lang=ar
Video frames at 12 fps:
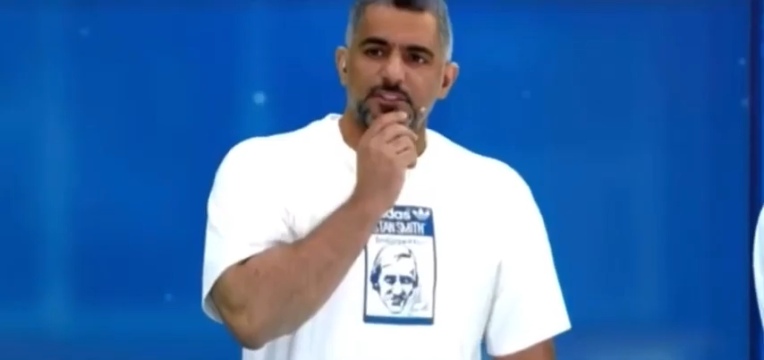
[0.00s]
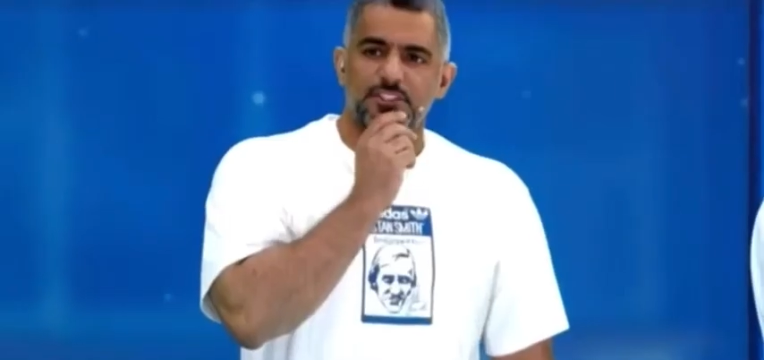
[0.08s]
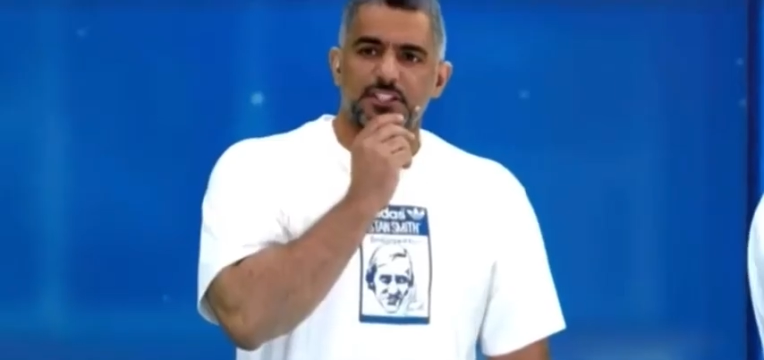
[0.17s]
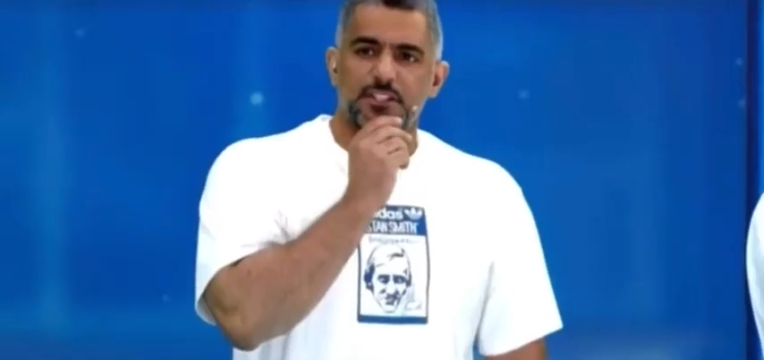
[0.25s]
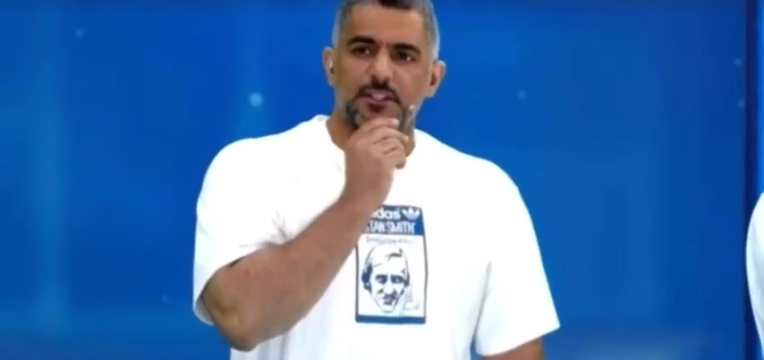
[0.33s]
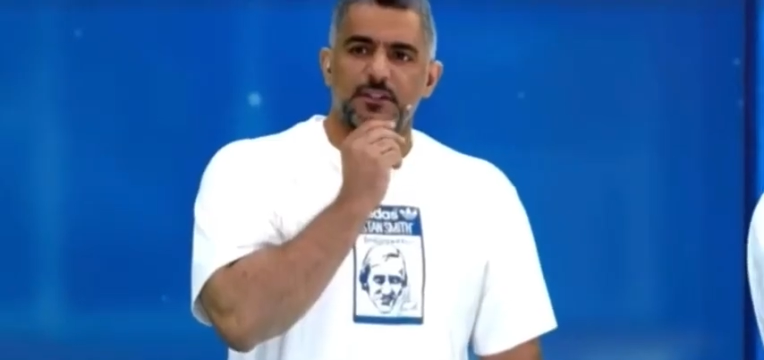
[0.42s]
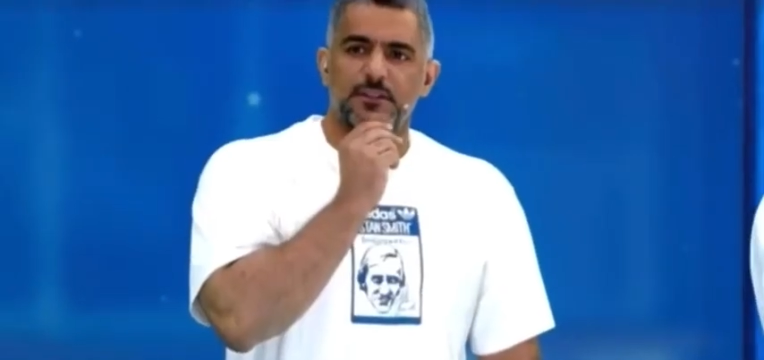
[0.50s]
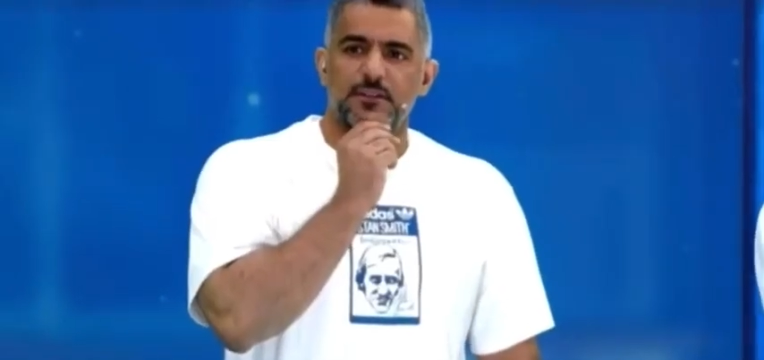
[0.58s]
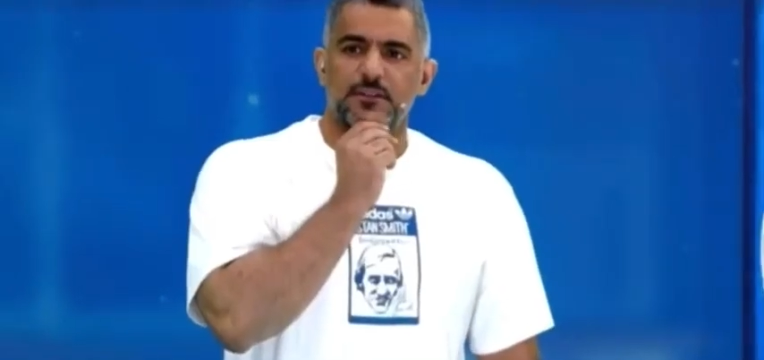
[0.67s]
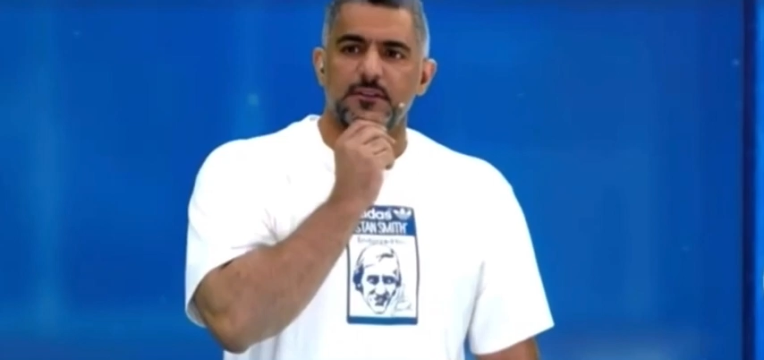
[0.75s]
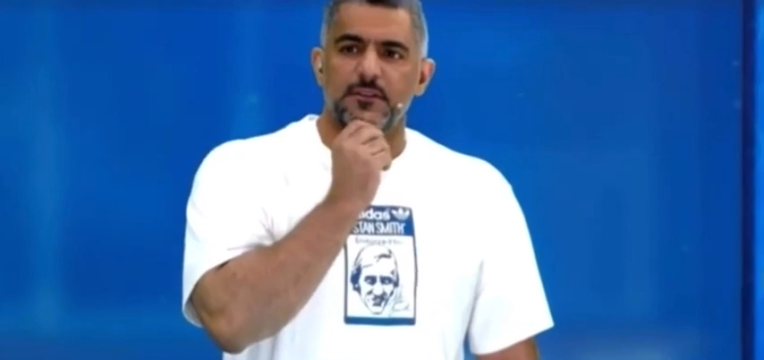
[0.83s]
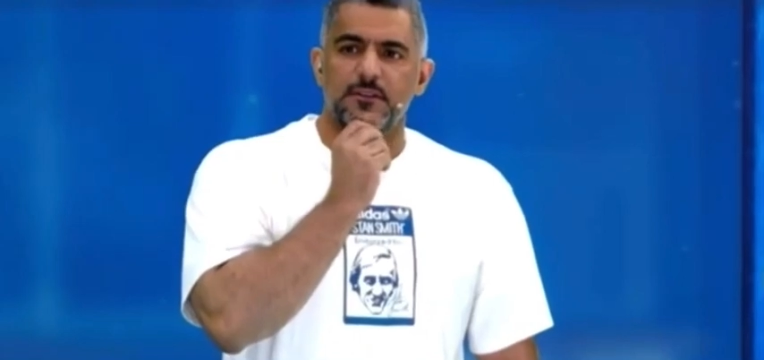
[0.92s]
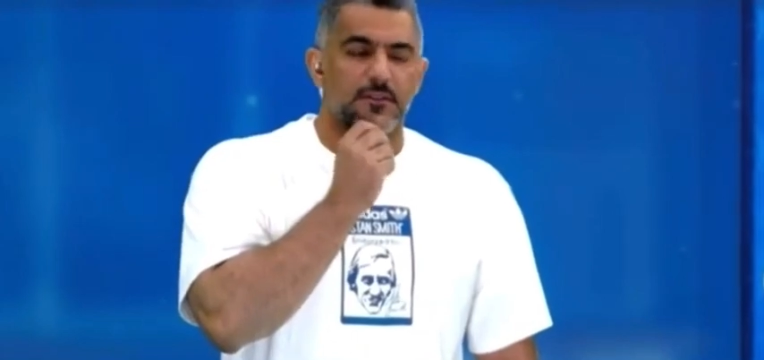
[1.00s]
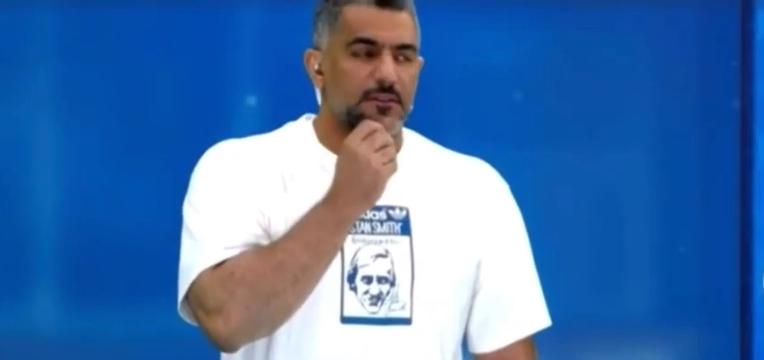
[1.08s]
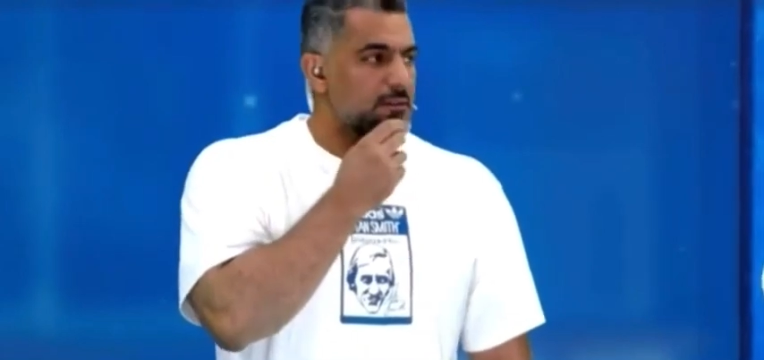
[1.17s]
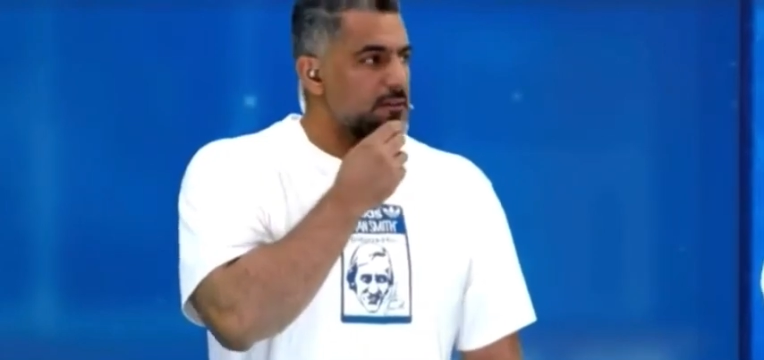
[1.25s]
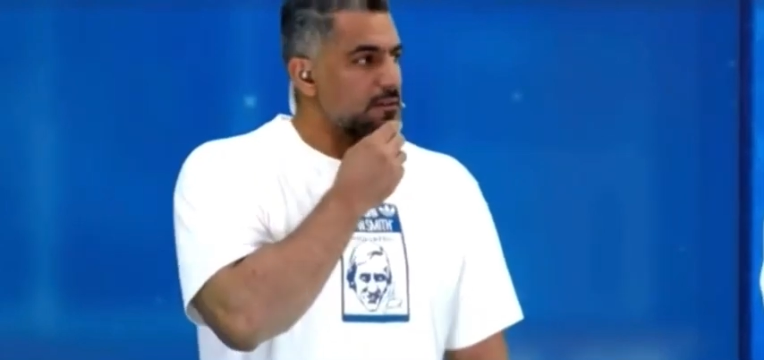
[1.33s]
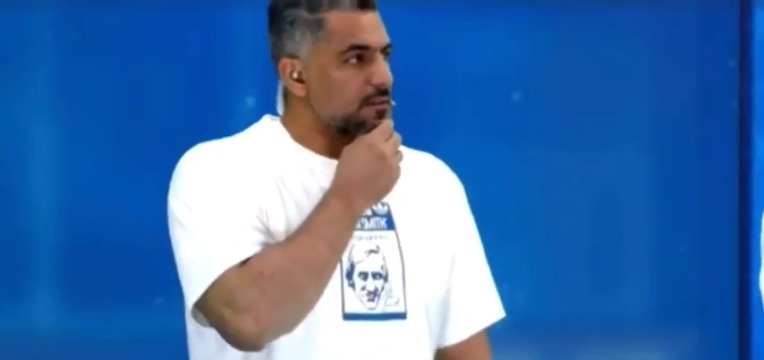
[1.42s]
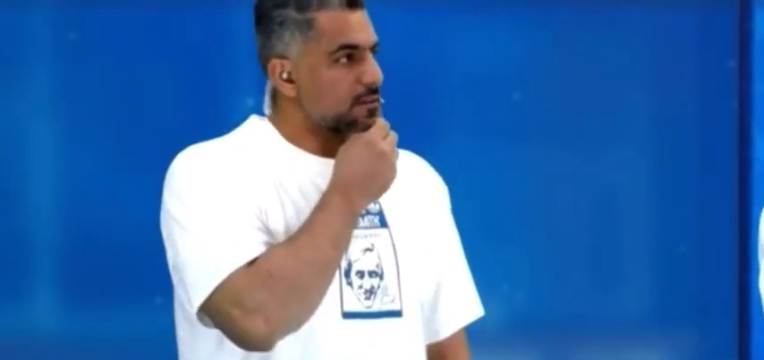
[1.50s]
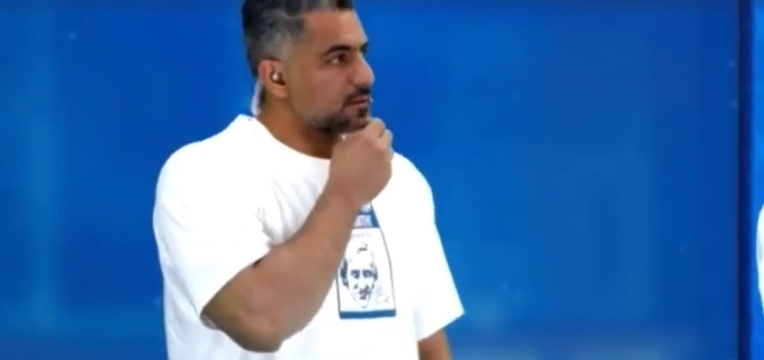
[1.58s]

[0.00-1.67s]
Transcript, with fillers: تجيك مغرب كرواتيا